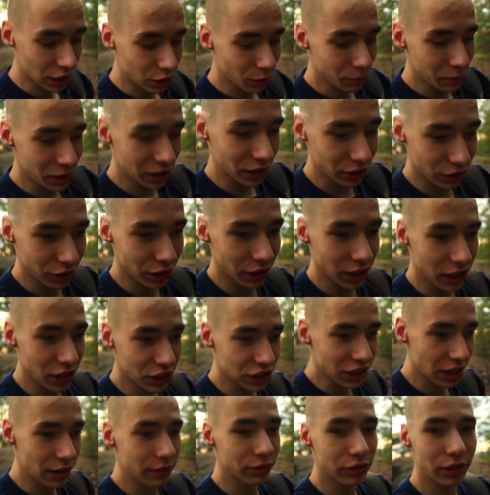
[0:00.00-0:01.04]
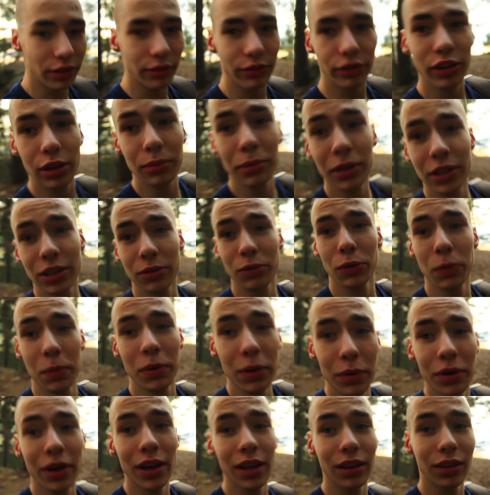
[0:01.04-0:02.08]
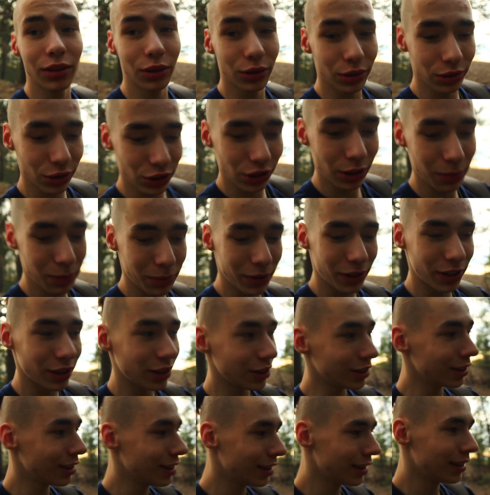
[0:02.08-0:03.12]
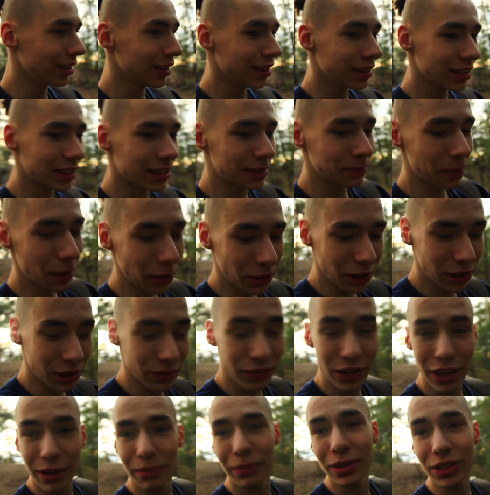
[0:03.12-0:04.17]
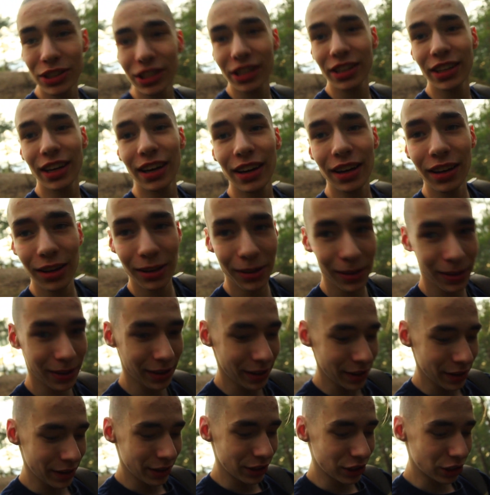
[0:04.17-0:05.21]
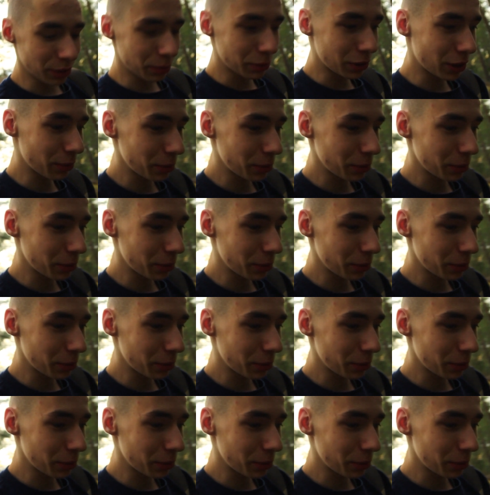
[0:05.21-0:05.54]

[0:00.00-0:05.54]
jaką merytorykę chciałem w tym filmie, żeby była, to żeby spełniać swoje marzenia, żeby